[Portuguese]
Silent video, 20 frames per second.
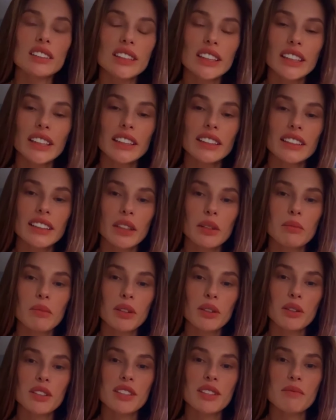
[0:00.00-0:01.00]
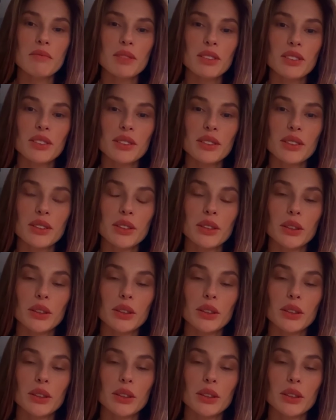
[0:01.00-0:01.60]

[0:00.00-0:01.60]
Tem que ter uma coisa muito.